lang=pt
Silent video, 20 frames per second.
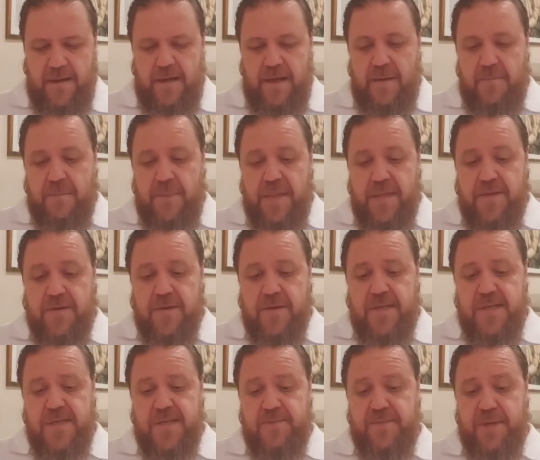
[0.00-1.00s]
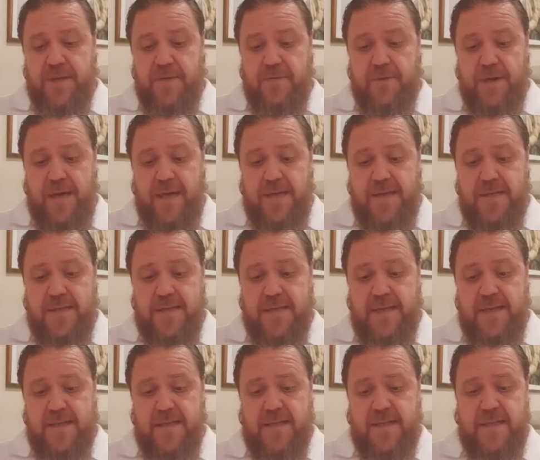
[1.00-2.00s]
Mentores espirituais
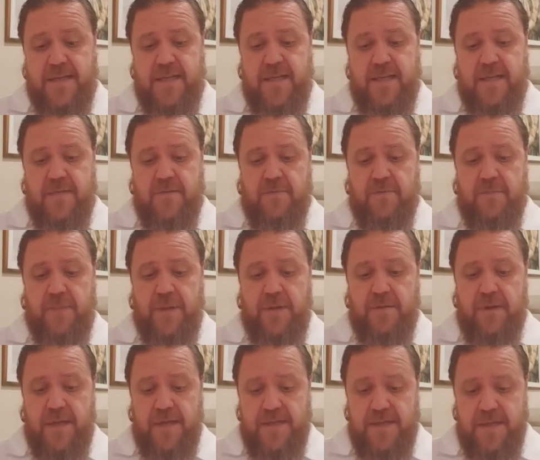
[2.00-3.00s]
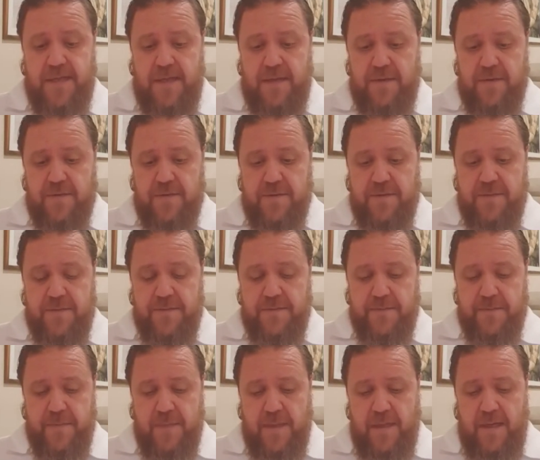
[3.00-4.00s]
transitam pelo recinto,
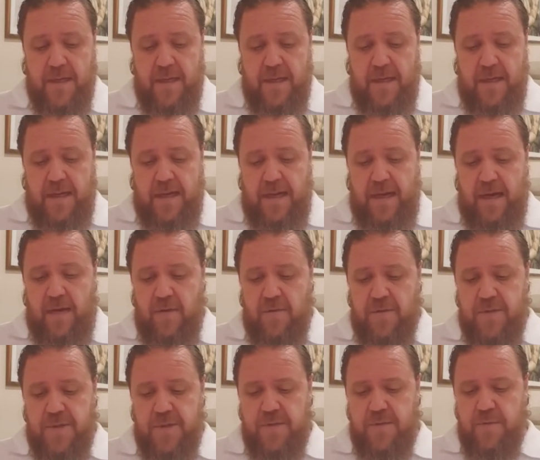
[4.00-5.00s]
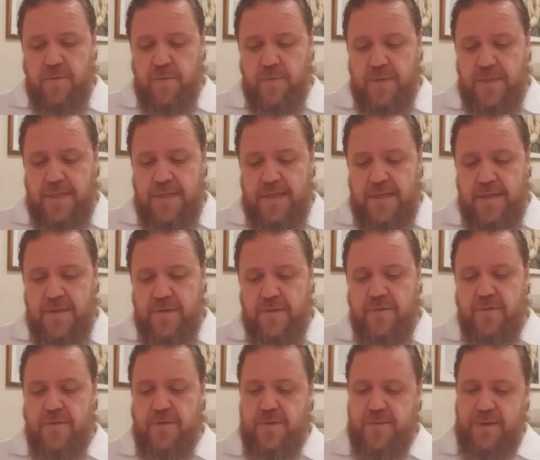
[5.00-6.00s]

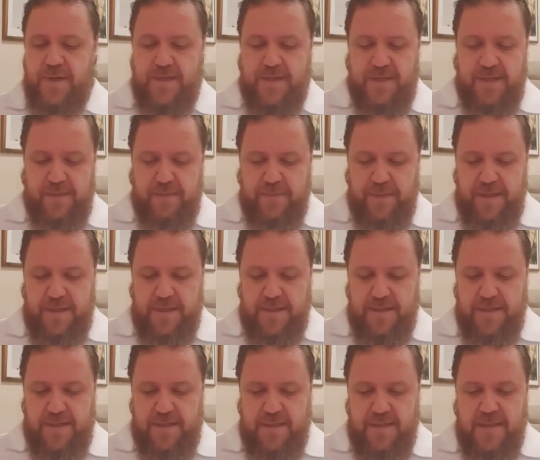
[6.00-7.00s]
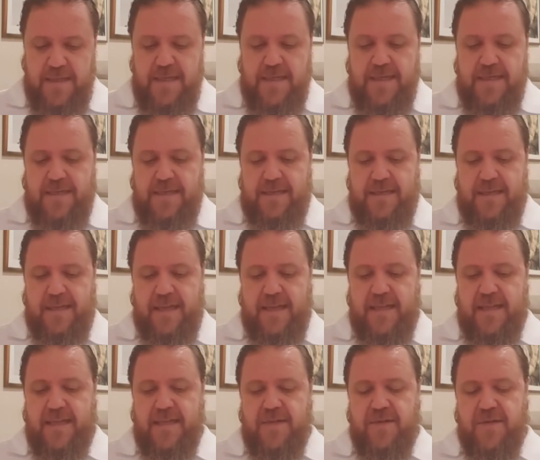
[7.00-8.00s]
auscultando os participantes,
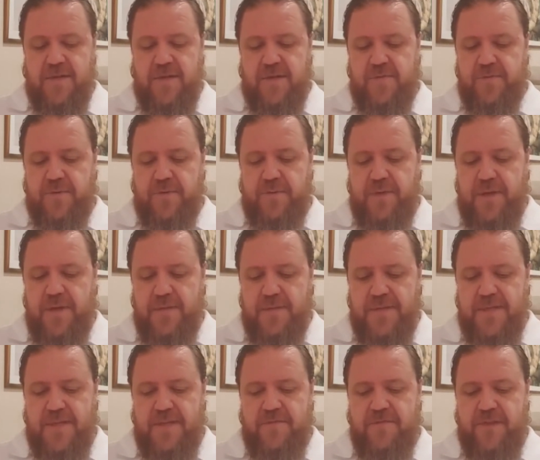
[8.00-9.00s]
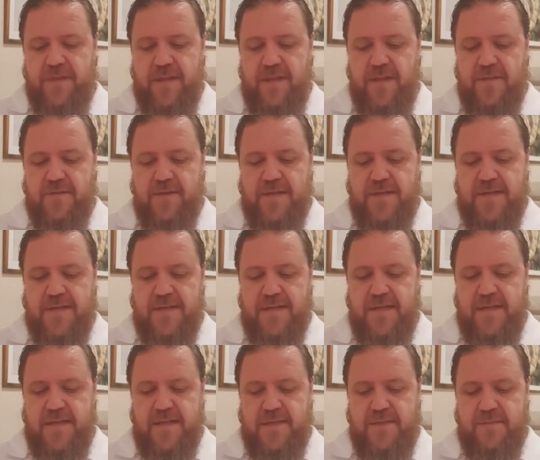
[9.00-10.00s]
detectando seus problemas, definindo a
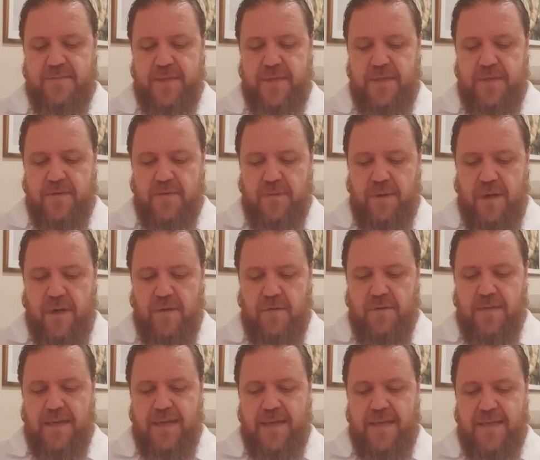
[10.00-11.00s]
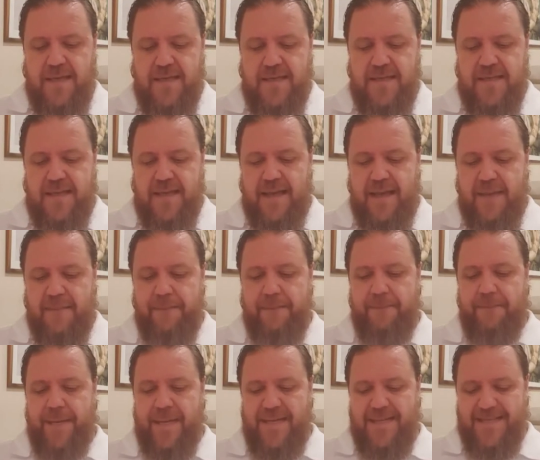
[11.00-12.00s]
assistência espiritual que lhes será
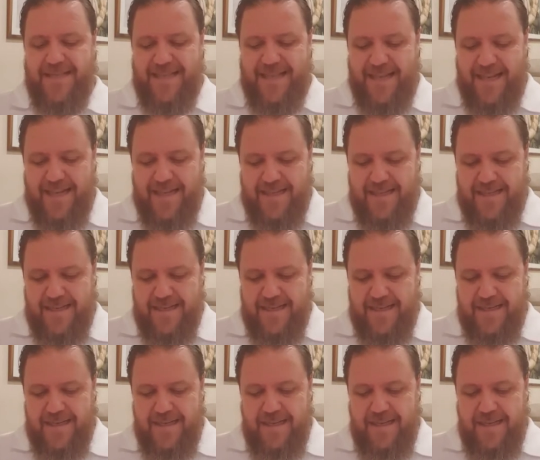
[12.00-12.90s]
prestada,